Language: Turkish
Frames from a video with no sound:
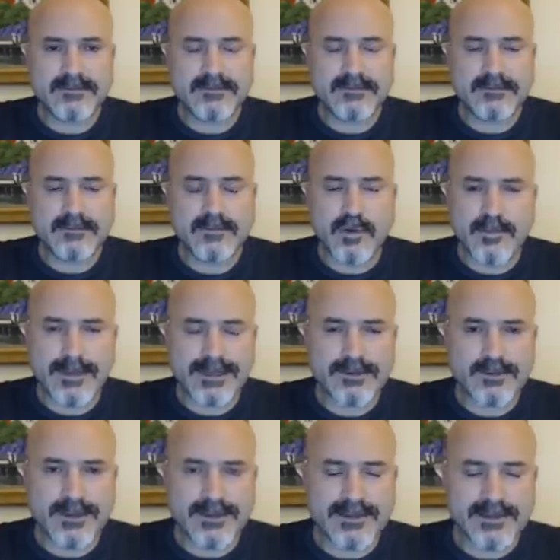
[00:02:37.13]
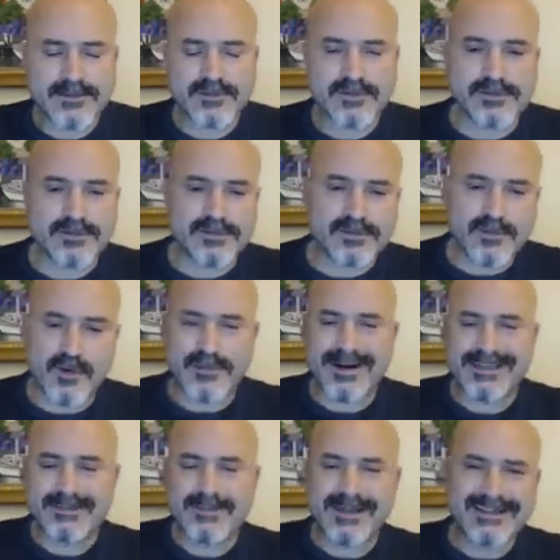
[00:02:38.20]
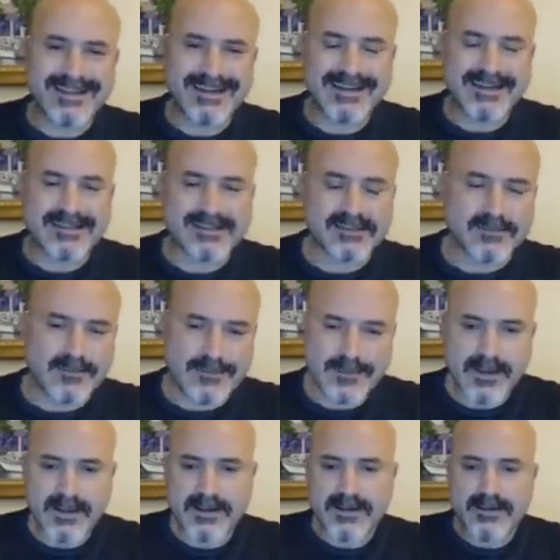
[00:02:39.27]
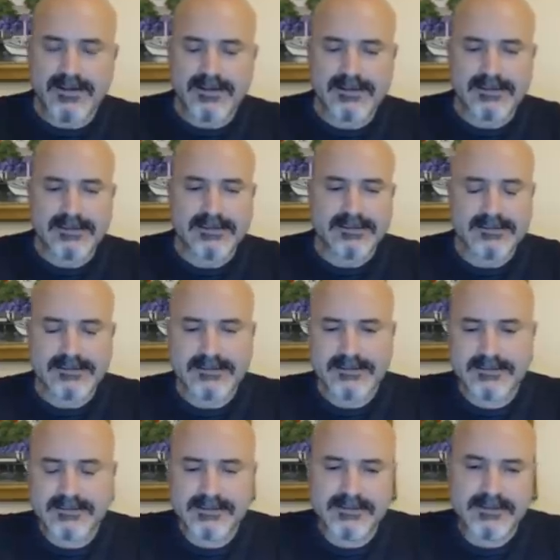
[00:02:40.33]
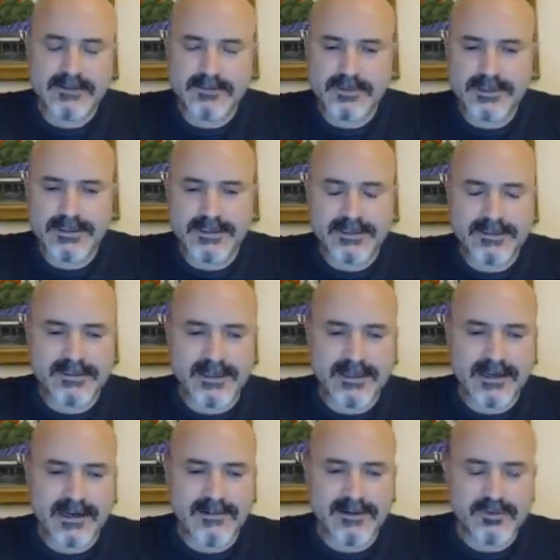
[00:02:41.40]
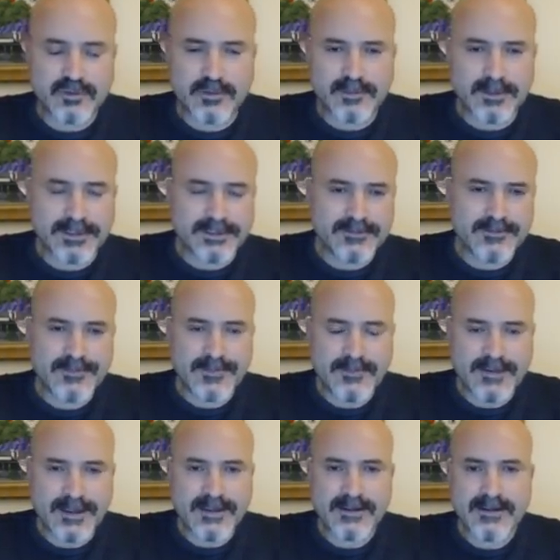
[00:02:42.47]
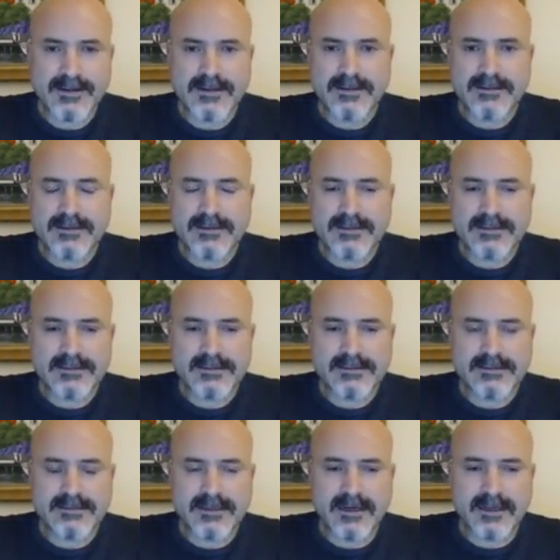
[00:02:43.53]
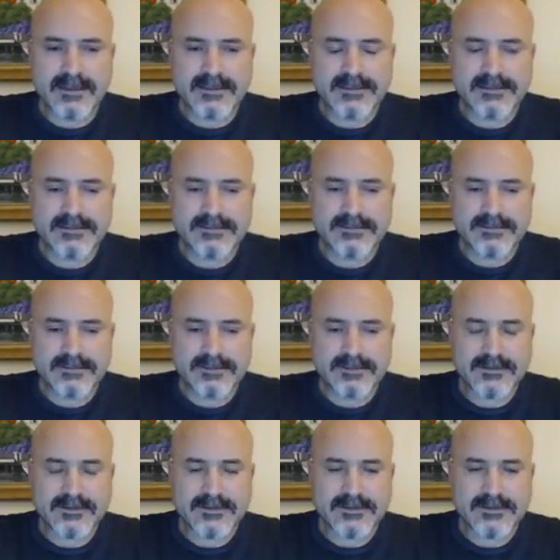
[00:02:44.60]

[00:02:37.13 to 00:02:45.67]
bombardımanlar söz konusu. Bombardımandan kastım e, buradan atılan havan topları ve e, halkın e,